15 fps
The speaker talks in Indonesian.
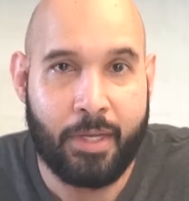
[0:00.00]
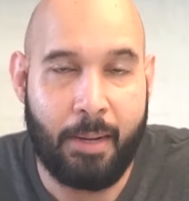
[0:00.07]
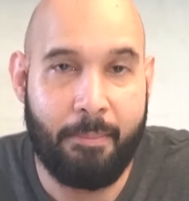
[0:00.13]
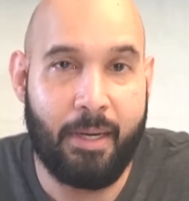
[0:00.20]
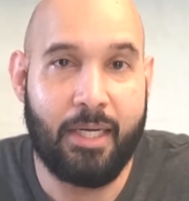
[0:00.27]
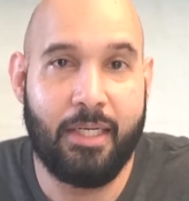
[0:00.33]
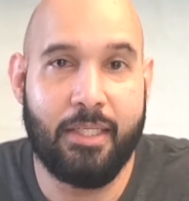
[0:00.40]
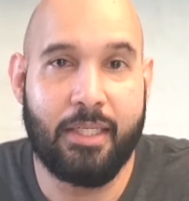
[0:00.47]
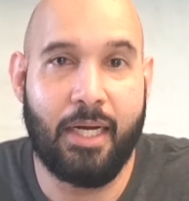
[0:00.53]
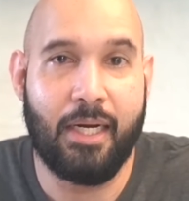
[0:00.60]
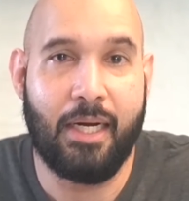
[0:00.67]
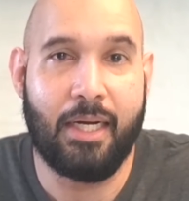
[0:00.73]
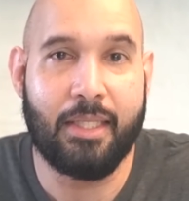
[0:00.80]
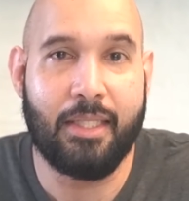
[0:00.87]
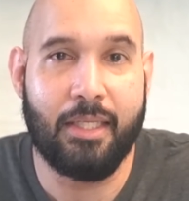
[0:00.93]
Apalagi
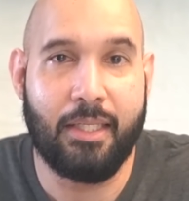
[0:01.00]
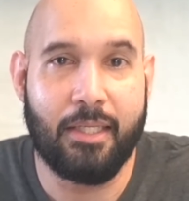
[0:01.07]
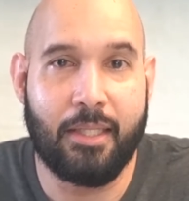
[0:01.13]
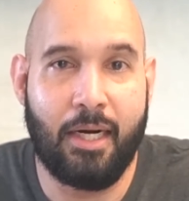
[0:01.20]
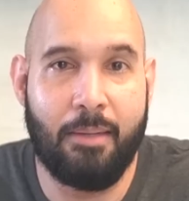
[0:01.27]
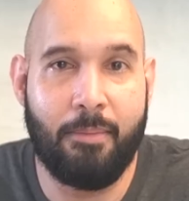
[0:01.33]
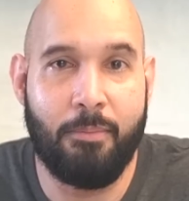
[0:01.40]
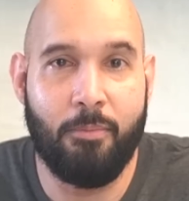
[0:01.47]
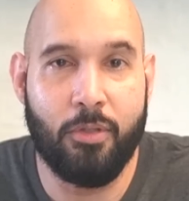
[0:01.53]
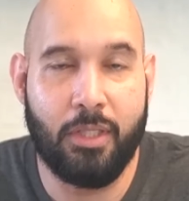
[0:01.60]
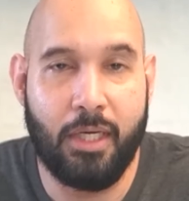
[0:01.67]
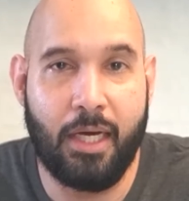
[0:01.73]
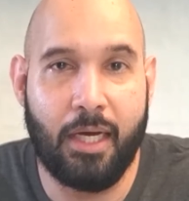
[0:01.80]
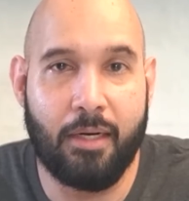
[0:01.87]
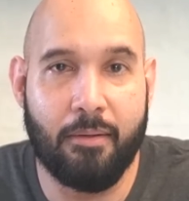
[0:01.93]
sekarang Arteta telah
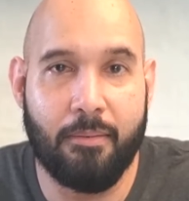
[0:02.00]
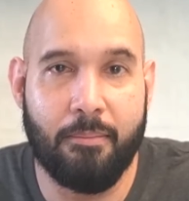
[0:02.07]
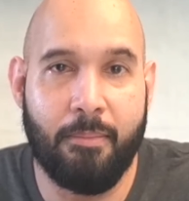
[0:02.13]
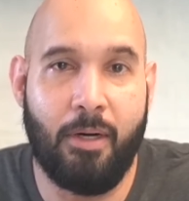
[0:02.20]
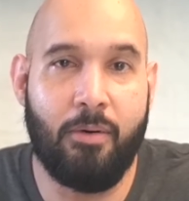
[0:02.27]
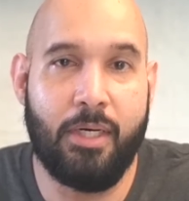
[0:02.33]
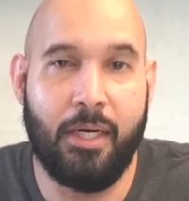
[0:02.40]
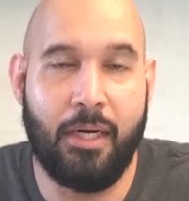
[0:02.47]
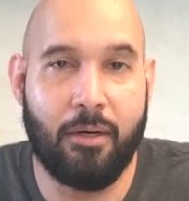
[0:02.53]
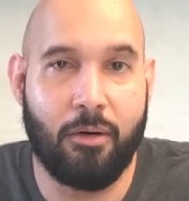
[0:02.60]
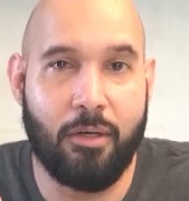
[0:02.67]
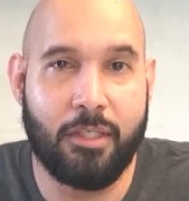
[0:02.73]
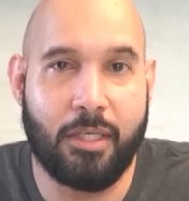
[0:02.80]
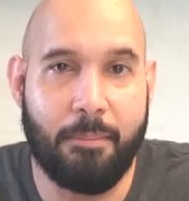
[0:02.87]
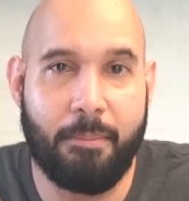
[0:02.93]
membuktikan bahwa dengan
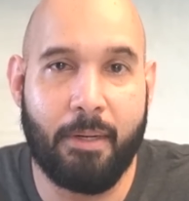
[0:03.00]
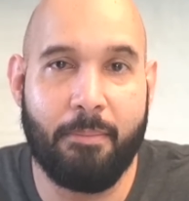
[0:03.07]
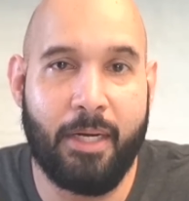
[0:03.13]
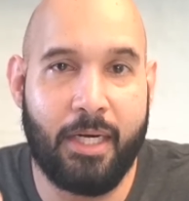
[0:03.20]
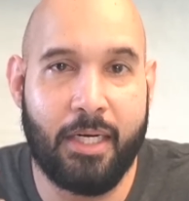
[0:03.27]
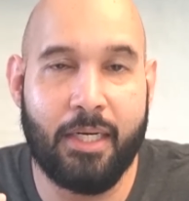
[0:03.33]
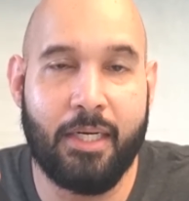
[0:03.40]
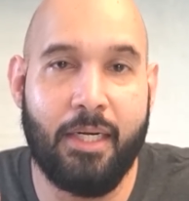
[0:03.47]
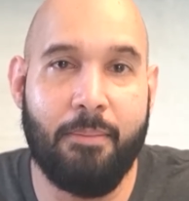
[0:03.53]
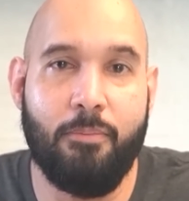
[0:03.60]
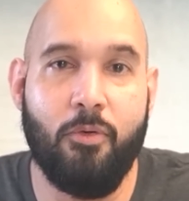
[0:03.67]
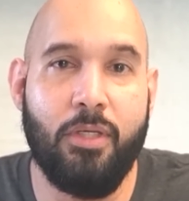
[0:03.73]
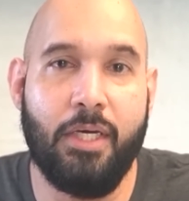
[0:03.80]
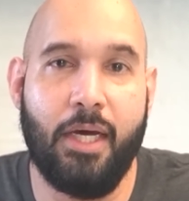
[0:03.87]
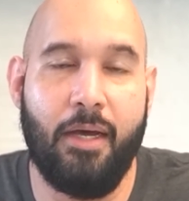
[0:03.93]
konsep permainan yang dia
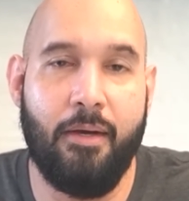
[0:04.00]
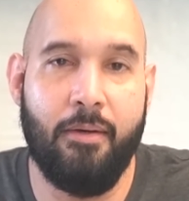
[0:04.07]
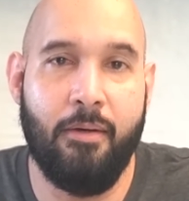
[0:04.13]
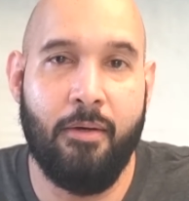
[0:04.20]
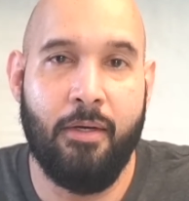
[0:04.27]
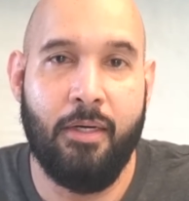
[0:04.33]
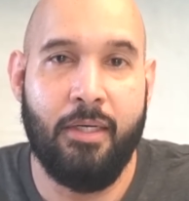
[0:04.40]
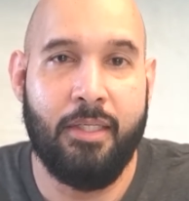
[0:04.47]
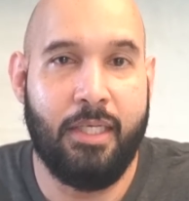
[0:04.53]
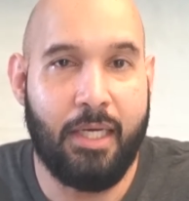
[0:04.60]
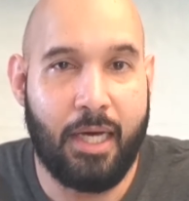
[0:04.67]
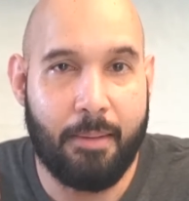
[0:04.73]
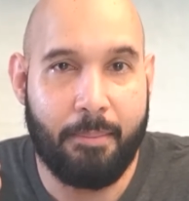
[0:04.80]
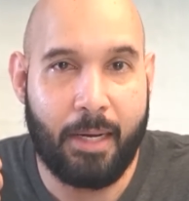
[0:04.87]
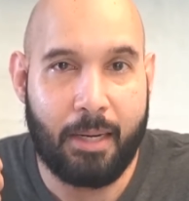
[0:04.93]
punya,
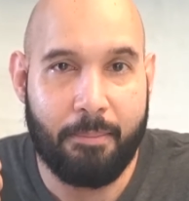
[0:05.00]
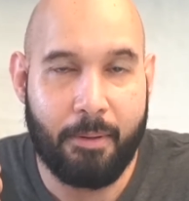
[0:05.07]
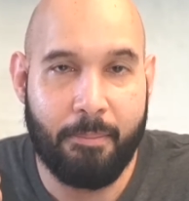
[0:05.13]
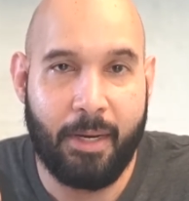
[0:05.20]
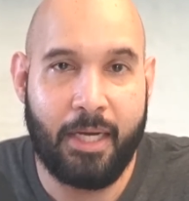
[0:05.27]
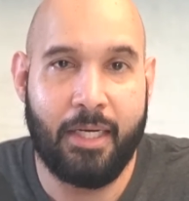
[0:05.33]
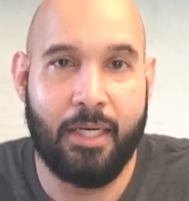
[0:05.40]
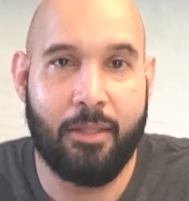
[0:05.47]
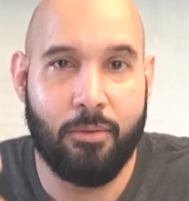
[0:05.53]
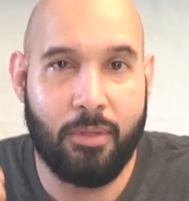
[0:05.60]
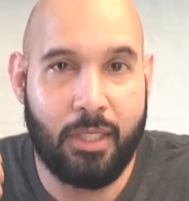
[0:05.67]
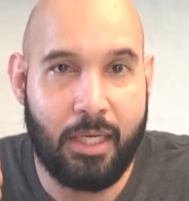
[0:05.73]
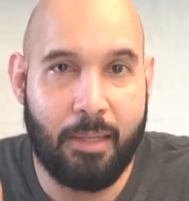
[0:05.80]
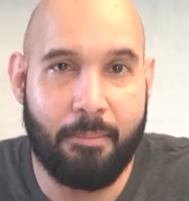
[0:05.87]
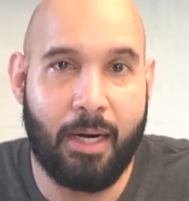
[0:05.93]
jika para pemainnya itu
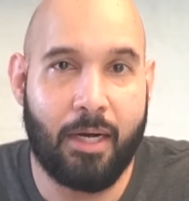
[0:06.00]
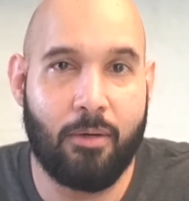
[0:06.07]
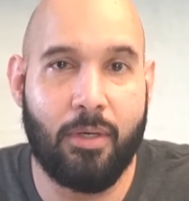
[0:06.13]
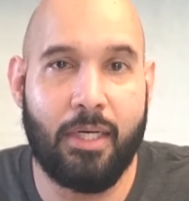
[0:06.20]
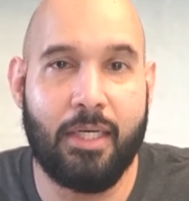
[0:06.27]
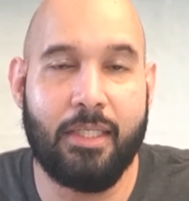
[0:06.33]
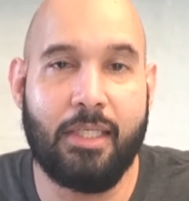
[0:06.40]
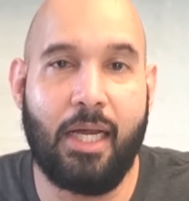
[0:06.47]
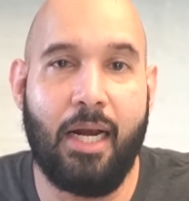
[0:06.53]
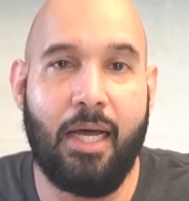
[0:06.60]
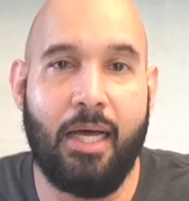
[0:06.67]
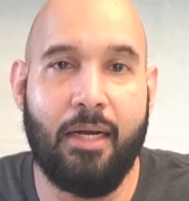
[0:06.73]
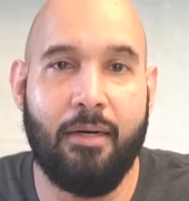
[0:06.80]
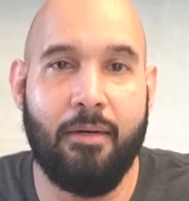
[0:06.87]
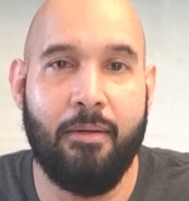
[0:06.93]
tidak melakukan
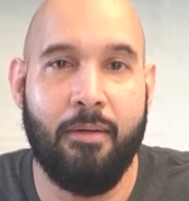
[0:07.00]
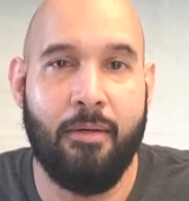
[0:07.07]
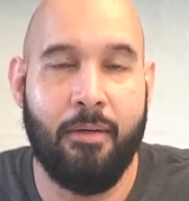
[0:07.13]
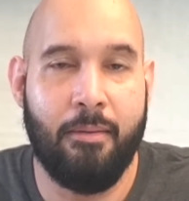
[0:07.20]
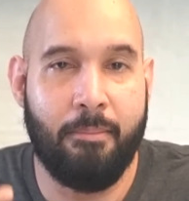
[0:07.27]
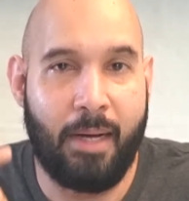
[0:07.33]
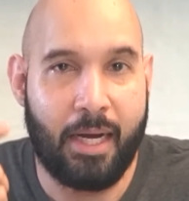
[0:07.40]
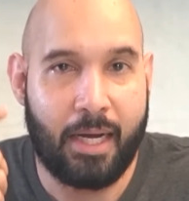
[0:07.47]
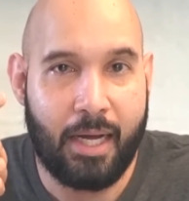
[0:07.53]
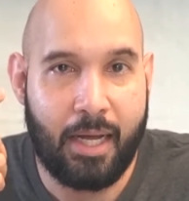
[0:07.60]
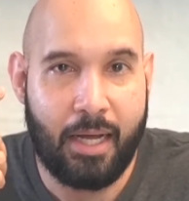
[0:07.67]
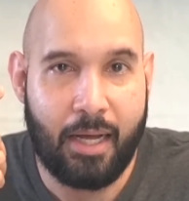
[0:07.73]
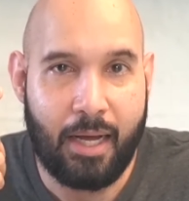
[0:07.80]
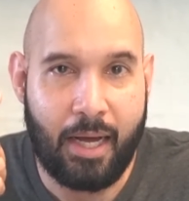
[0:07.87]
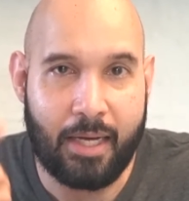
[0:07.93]
kesalahan,
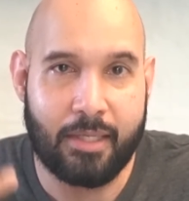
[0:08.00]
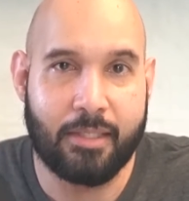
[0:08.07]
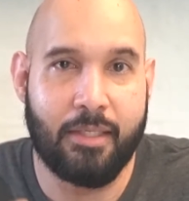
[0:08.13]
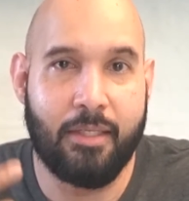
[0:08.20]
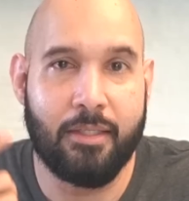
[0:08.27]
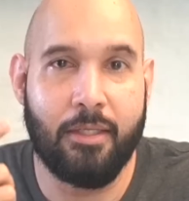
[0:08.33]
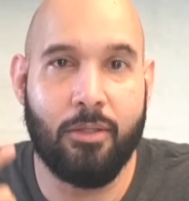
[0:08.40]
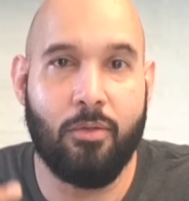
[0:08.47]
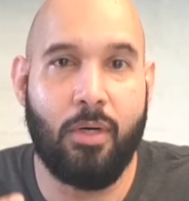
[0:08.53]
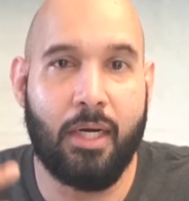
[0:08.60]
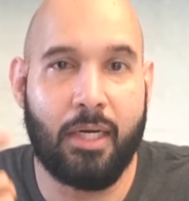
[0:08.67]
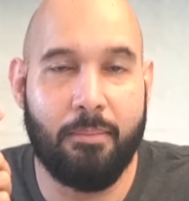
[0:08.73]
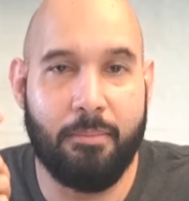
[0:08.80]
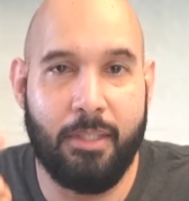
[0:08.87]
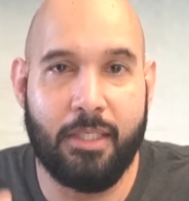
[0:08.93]
maka Arsenal tentu
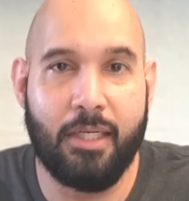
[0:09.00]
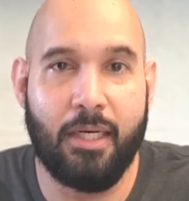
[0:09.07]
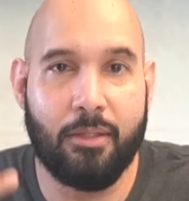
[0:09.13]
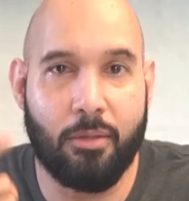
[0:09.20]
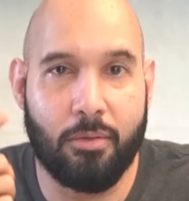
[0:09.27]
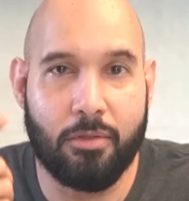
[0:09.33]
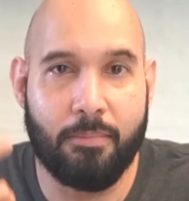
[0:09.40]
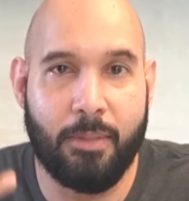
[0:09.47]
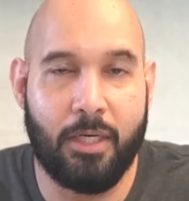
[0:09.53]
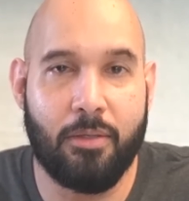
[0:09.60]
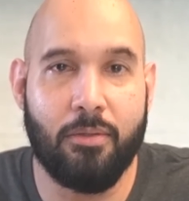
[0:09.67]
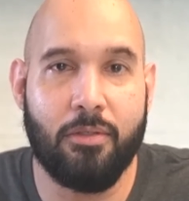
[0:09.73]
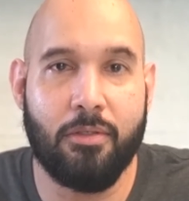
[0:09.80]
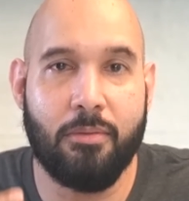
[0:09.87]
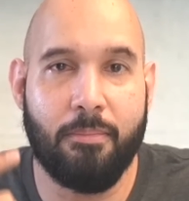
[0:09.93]
akan bisa
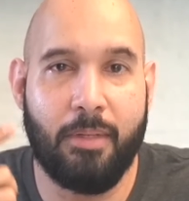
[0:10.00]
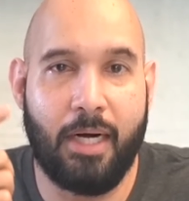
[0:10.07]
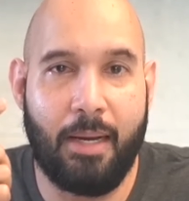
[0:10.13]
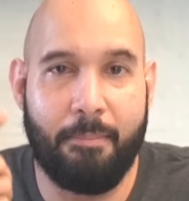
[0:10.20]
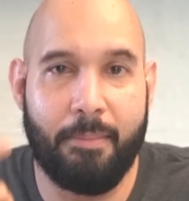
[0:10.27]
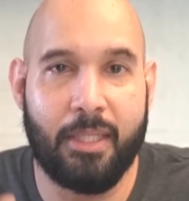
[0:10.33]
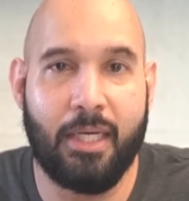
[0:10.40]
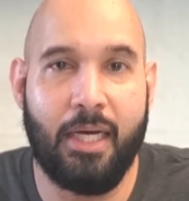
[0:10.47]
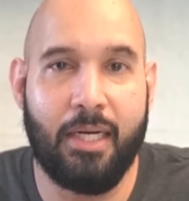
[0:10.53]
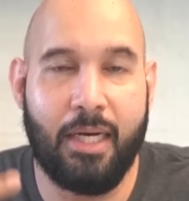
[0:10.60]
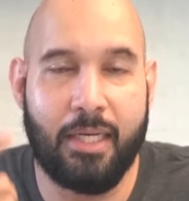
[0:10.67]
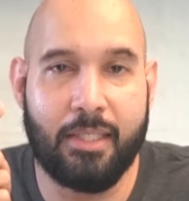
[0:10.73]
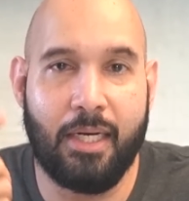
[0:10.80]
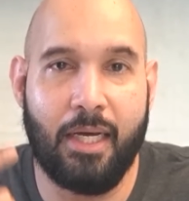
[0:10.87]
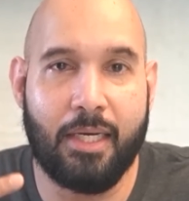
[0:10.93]
terus-menerus mendapatkan
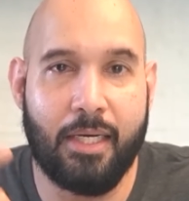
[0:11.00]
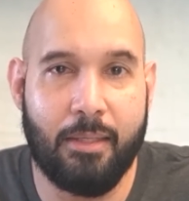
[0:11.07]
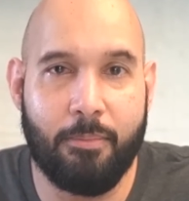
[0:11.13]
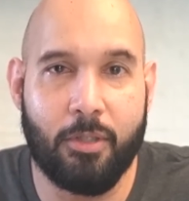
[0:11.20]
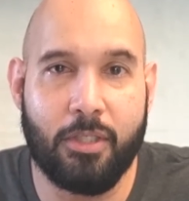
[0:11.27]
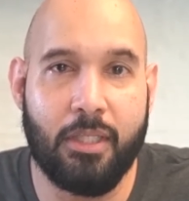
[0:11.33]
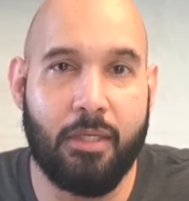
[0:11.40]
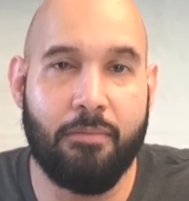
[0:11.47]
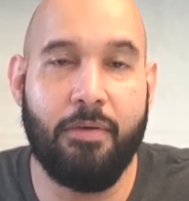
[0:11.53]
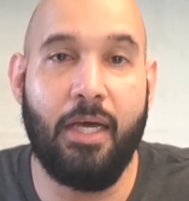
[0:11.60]
hasil akhir yang positif.